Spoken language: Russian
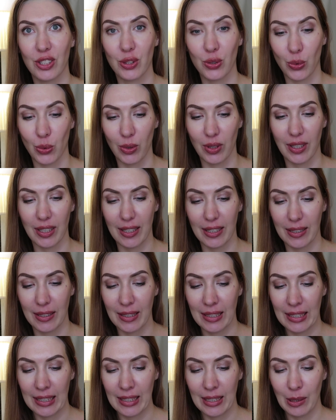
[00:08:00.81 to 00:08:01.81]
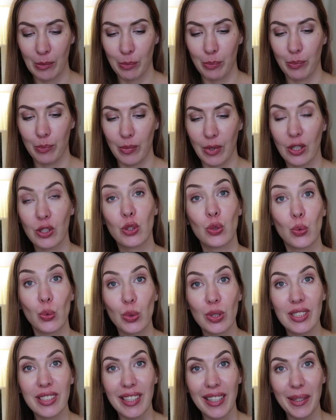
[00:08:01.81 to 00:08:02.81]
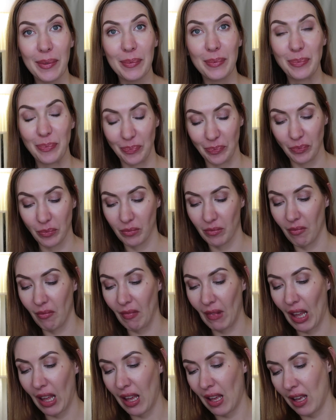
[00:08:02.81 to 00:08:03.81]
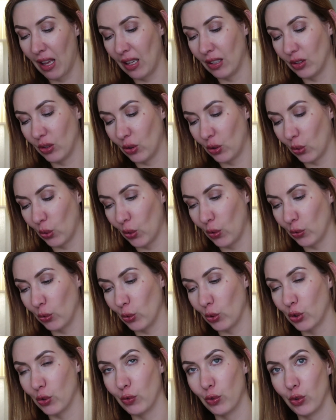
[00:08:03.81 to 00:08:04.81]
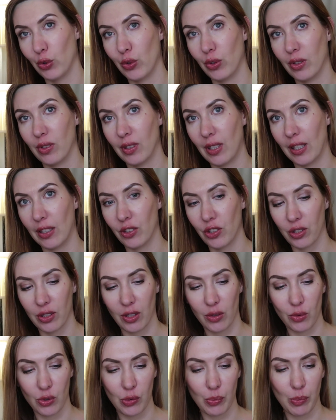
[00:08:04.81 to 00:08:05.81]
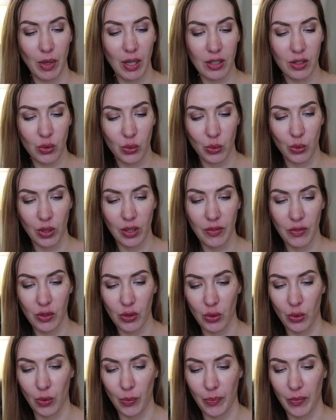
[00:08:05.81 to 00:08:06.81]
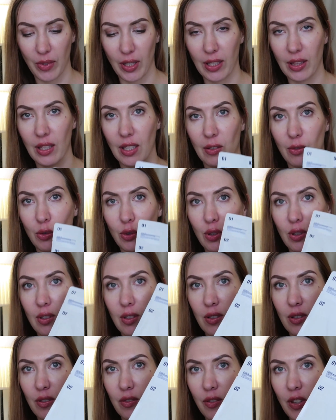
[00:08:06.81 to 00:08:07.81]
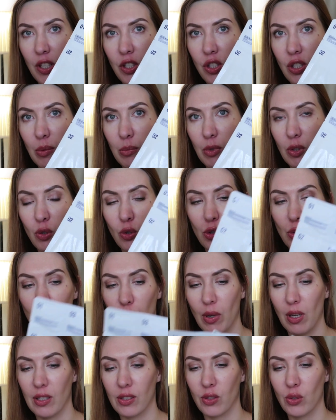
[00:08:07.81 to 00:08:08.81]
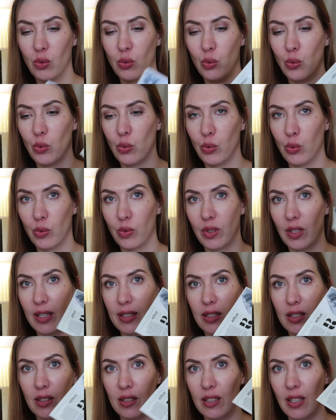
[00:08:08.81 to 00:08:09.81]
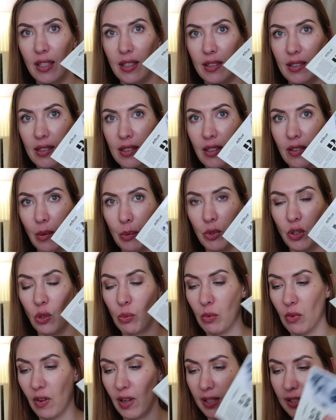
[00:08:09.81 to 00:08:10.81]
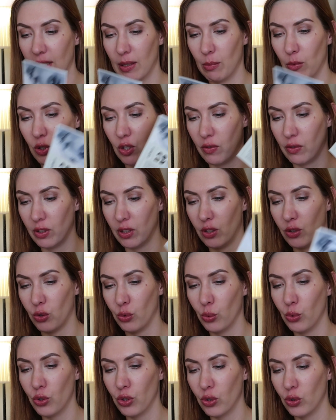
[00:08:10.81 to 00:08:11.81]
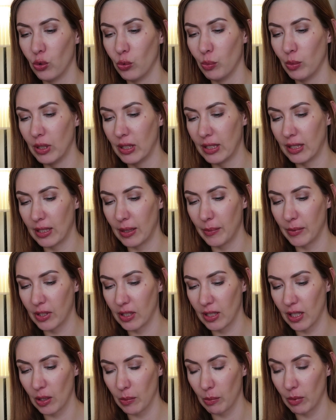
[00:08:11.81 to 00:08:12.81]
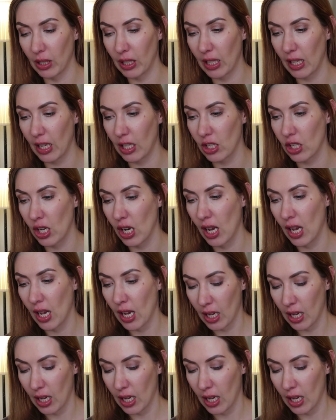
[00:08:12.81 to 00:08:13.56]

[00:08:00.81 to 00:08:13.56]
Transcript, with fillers: тяжелые экскурсии, то тоже вот на ночь нанес маску и все. Это вот вечером нанес маску. Если нет сил вообще умываться, можно вот этой штучкой умыться, снять макияж